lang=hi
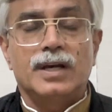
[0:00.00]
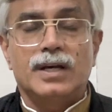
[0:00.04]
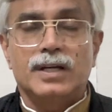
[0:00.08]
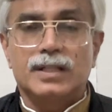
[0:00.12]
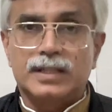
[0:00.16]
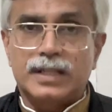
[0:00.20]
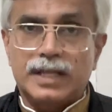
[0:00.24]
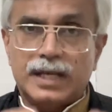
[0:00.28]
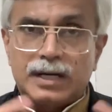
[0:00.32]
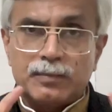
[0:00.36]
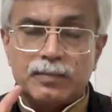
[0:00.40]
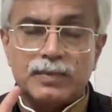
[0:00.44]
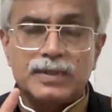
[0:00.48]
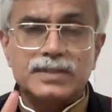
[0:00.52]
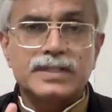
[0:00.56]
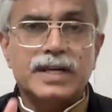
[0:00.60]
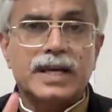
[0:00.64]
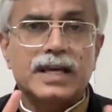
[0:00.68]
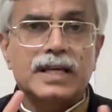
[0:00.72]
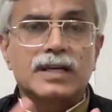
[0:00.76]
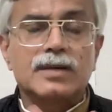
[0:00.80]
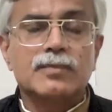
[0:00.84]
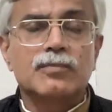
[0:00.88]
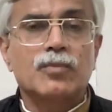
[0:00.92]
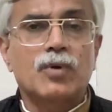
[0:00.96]
एंड दैट मच
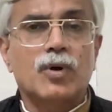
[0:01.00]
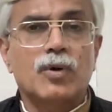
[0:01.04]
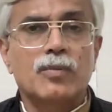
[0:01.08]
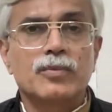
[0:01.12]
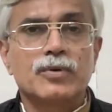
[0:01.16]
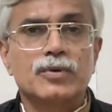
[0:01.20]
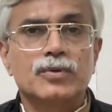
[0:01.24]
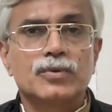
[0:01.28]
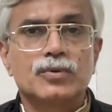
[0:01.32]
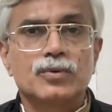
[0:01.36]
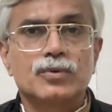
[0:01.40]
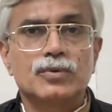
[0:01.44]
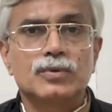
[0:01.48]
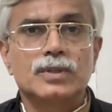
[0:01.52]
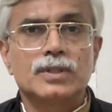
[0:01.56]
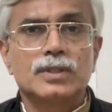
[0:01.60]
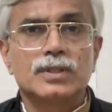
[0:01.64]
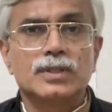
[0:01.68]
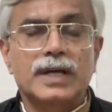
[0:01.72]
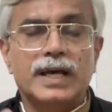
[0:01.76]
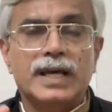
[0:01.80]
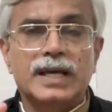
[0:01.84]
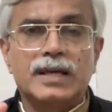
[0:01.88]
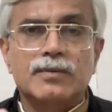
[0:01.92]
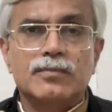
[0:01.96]
आई कैन प्रोमिस यू द
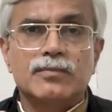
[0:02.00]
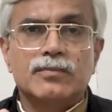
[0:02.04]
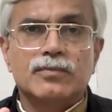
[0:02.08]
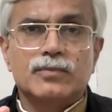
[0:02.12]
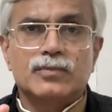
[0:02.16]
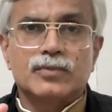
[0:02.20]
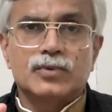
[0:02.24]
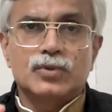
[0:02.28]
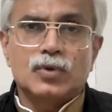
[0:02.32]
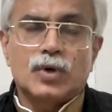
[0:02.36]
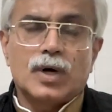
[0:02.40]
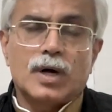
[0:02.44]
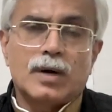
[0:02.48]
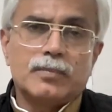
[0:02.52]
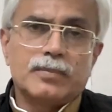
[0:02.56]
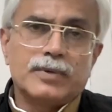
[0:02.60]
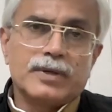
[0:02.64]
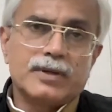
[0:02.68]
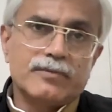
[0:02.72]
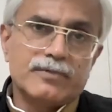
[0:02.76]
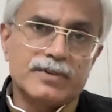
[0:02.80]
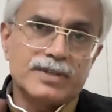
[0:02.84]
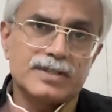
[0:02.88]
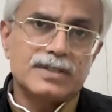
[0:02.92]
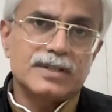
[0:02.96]
टाइम जो आप
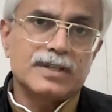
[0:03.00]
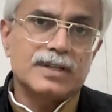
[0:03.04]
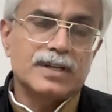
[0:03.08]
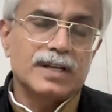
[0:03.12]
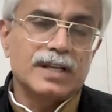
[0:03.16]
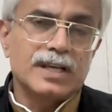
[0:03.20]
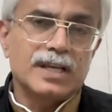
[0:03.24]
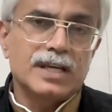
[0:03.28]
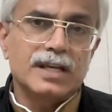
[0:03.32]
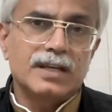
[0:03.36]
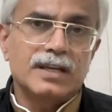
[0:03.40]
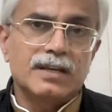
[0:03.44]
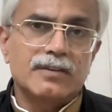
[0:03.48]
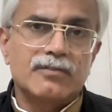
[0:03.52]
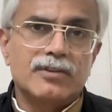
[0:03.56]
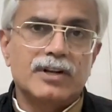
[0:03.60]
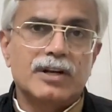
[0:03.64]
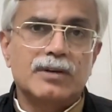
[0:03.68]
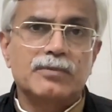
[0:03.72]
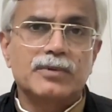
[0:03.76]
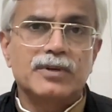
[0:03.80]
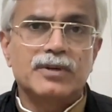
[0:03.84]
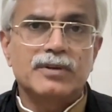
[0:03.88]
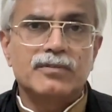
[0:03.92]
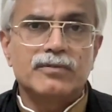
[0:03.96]
इन्वेस्ट करेंगे
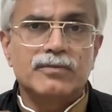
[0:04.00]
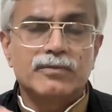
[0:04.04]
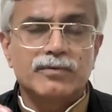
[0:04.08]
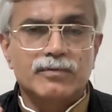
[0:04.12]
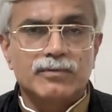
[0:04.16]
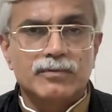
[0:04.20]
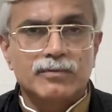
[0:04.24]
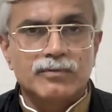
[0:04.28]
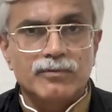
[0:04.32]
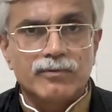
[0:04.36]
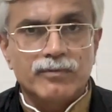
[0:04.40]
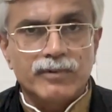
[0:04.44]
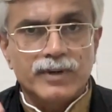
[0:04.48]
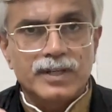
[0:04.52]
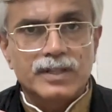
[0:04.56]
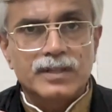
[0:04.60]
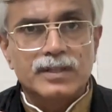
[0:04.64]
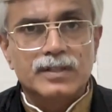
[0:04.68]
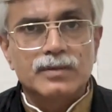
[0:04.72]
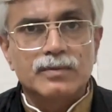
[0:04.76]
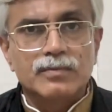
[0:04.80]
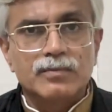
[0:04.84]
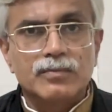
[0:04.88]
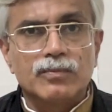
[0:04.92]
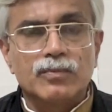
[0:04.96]
विल बी
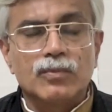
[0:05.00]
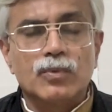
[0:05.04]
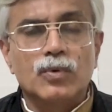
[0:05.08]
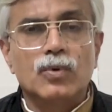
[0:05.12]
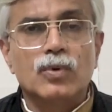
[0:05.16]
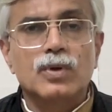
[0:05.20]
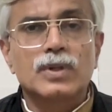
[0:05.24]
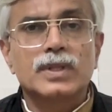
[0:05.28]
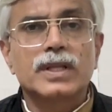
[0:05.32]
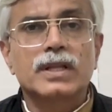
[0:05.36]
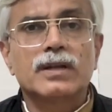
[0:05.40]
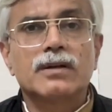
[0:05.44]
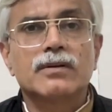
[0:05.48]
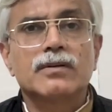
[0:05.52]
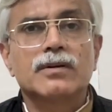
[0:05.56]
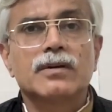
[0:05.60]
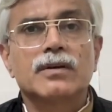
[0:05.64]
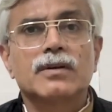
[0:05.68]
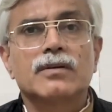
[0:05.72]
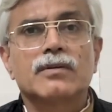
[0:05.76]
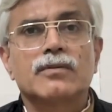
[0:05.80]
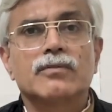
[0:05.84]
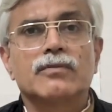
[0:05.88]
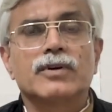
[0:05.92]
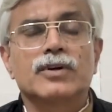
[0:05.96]
वर्थ मोर देन
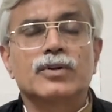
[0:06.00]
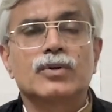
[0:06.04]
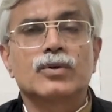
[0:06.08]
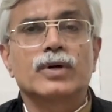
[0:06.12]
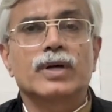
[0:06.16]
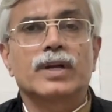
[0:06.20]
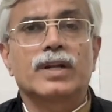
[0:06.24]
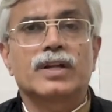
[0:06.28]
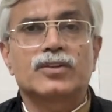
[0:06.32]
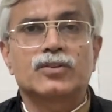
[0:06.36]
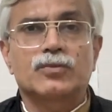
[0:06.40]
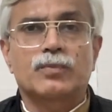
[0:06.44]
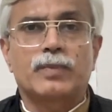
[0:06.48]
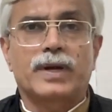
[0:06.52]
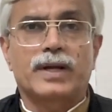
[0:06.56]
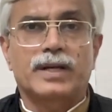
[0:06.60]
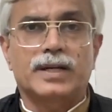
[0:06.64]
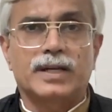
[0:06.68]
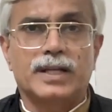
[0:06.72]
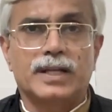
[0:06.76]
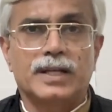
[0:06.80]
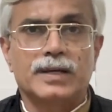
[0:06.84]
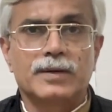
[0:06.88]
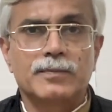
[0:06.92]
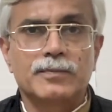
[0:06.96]
वट यू आर
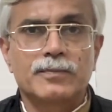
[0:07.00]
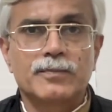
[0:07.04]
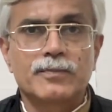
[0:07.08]
एक्सपेक्टिंग